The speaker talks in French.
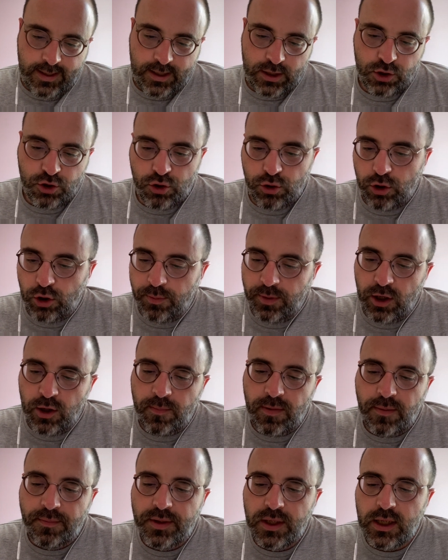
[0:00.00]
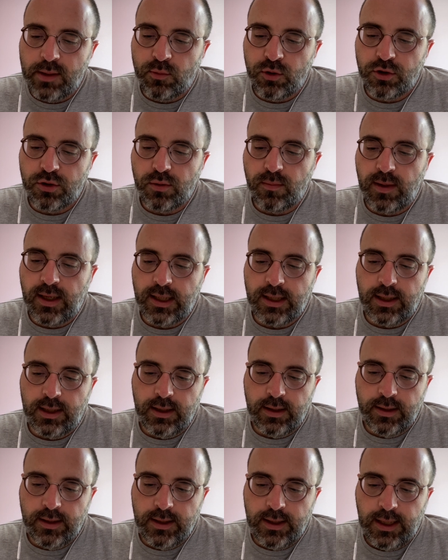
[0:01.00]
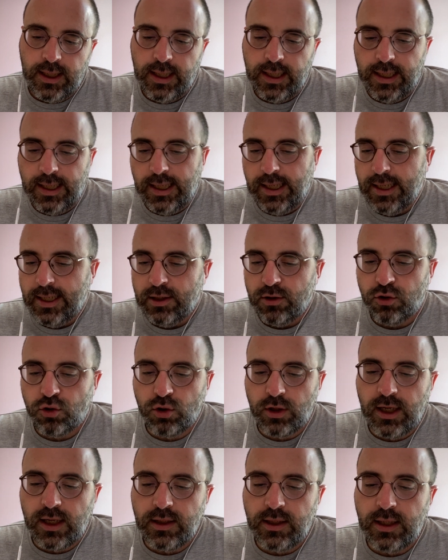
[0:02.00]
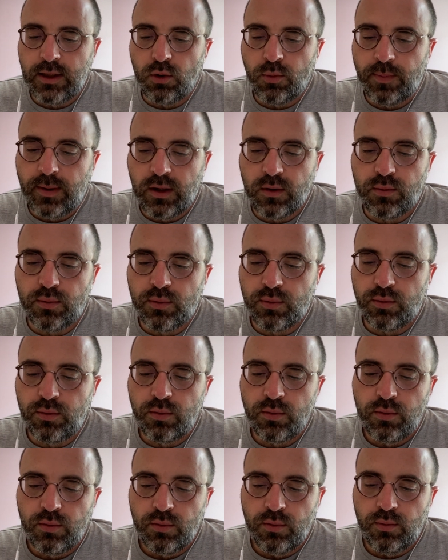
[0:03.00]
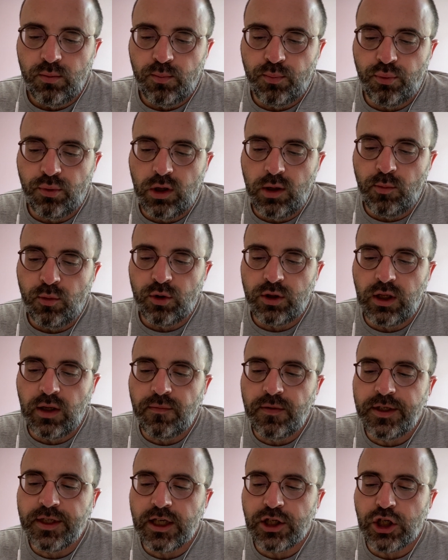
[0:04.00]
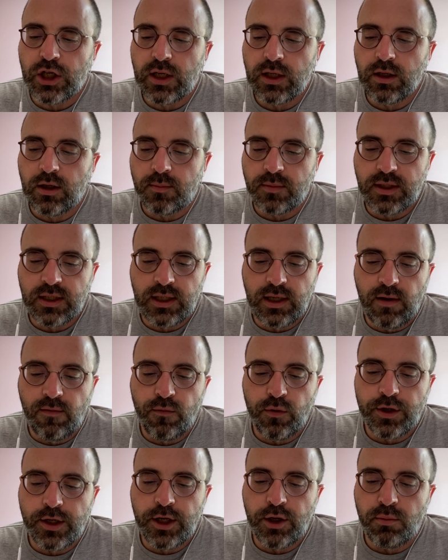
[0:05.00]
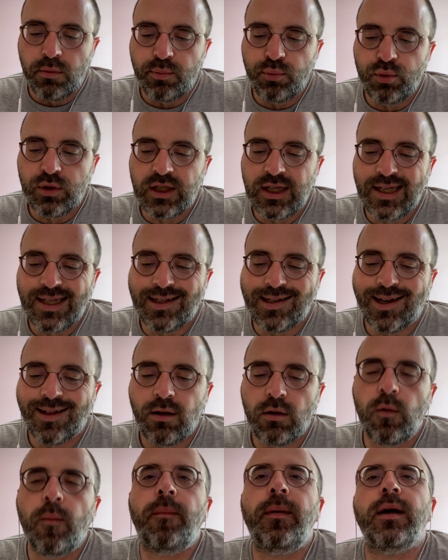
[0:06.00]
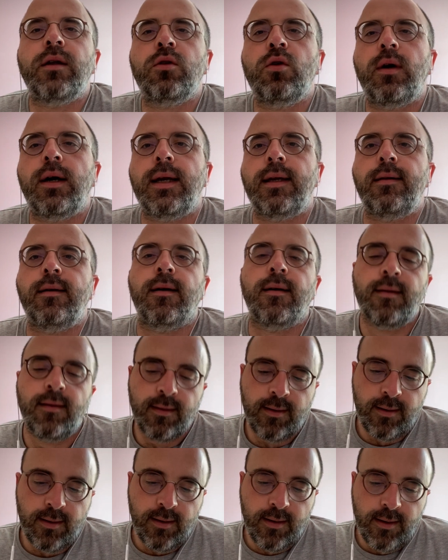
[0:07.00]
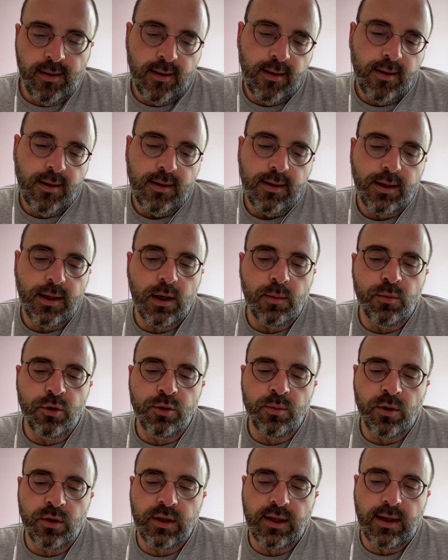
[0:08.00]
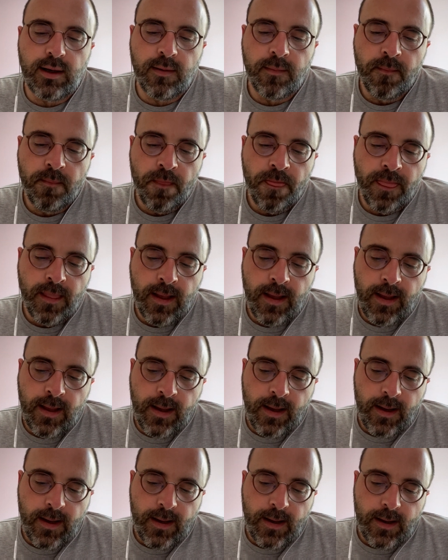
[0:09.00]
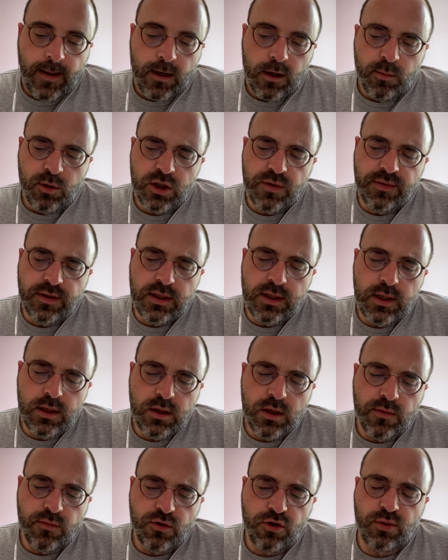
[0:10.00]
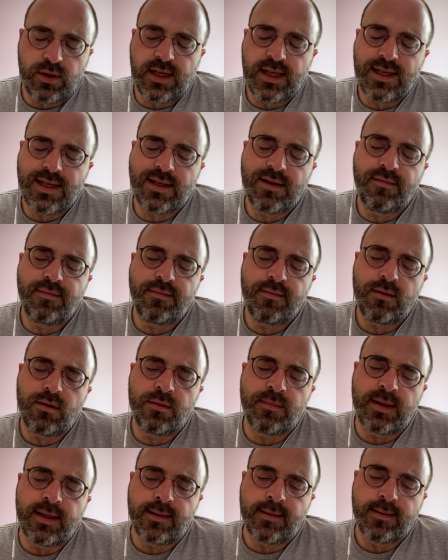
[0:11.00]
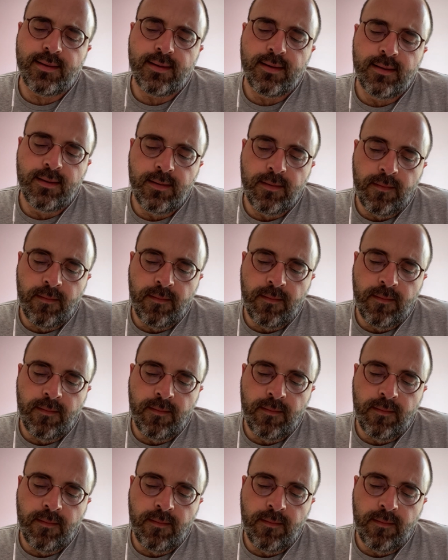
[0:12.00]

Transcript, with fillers: Je remis le papier à M. Black. Ce dernier le parcourut, puis me dévisagea comme s'il venait de me pousser quatre paires d'oreilles, il me demanda Comment se fait-il que vous soyez si fort en maths